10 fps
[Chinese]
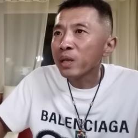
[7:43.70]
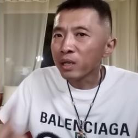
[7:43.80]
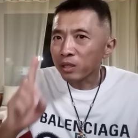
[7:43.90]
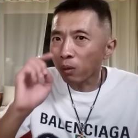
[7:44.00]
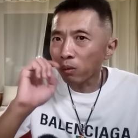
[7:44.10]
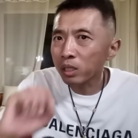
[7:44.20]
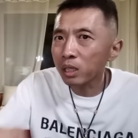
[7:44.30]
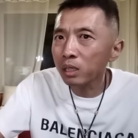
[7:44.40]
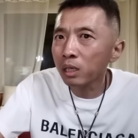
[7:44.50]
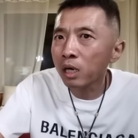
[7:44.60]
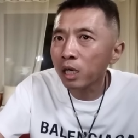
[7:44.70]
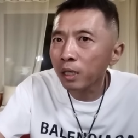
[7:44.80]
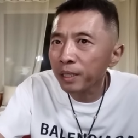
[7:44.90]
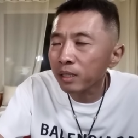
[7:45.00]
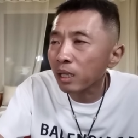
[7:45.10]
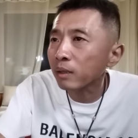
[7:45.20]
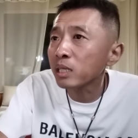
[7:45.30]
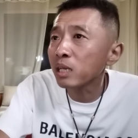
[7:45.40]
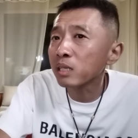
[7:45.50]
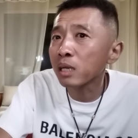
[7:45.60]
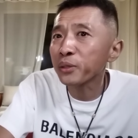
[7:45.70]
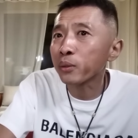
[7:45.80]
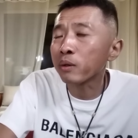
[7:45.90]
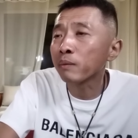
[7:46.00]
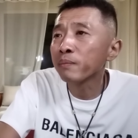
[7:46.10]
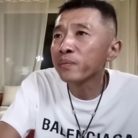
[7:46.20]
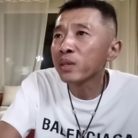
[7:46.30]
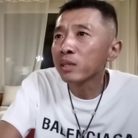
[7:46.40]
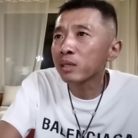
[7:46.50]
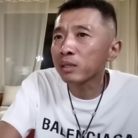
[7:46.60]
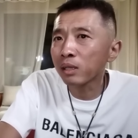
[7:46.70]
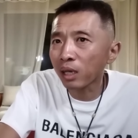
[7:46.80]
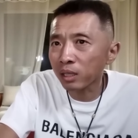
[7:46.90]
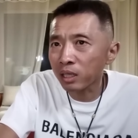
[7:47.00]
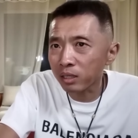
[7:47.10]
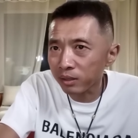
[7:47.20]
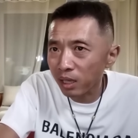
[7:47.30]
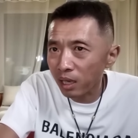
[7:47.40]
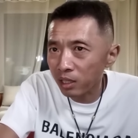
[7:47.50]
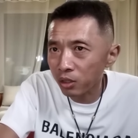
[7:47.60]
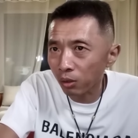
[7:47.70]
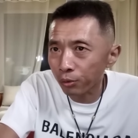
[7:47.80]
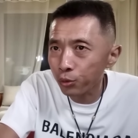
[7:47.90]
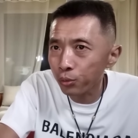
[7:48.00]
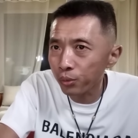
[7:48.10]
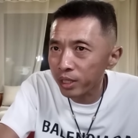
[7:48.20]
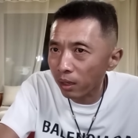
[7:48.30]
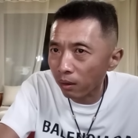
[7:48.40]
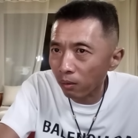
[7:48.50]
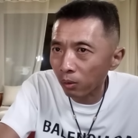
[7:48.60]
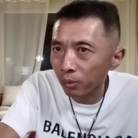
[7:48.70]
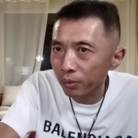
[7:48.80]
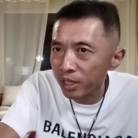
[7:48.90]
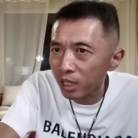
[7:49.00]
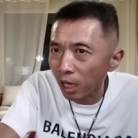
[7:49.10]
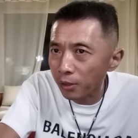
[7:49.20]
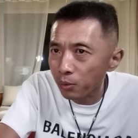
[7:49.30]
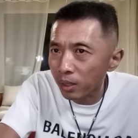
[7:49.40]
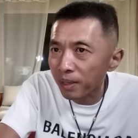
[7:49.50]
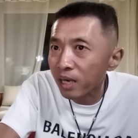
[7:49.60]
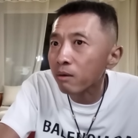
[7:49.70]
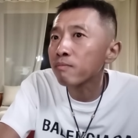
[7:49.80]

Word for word: 到了这个和平南大街三十九号，桑塔纳停在小区一号楼一单元的门口，